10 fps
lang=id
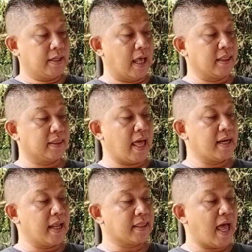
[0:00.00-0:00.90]
dan
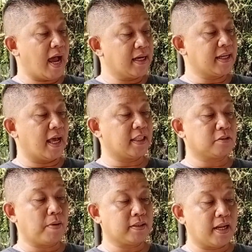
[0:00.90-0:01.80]
tanda tangan di
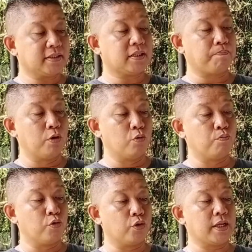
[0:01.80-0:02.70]
atas materai
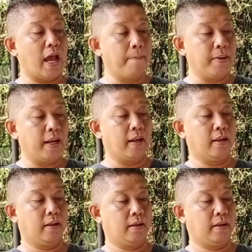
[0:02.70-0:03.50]
sebelum burung diambil